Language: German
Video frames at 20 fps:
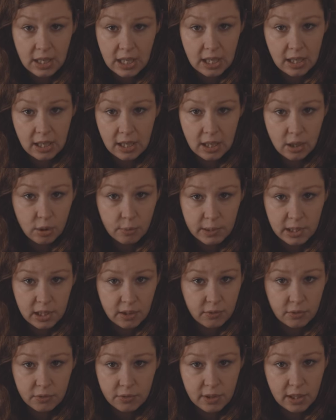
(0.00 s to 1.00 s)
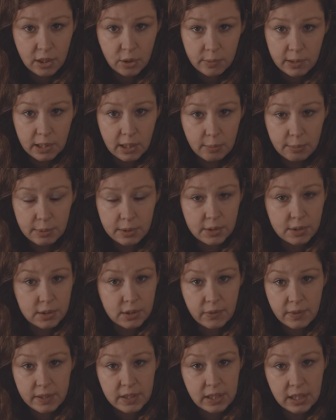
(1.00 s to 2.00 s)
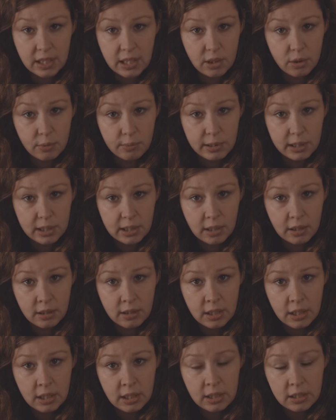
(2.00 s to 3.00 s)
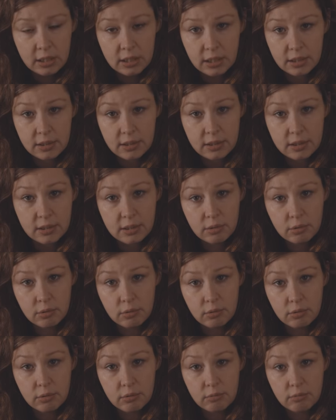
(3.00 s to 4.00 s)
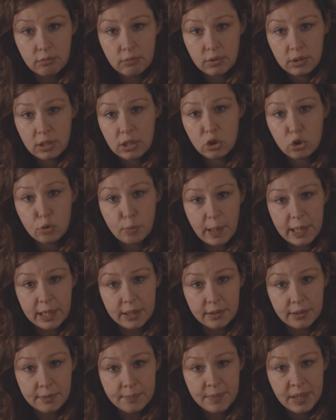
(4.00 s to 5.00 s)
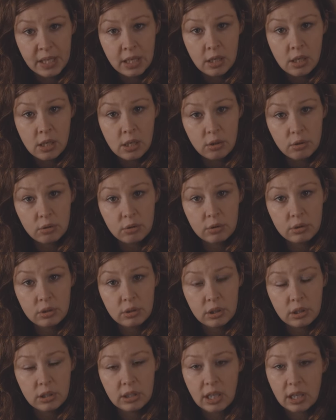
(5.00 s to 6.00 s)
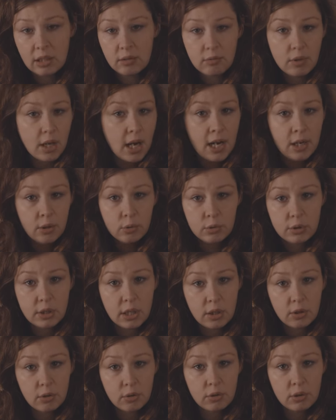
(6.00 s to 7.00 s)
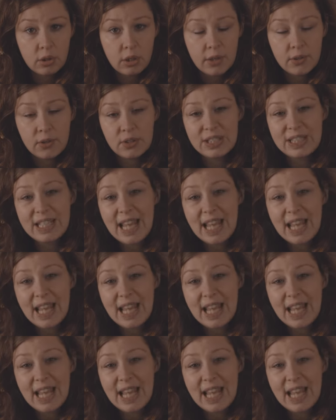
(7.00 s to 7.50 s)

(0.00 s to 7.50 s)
wenigen Kilometern, 5 Kilometer bis 20 Kilometer das ist so die Spanne. Und äh, dann alle Untergründe, also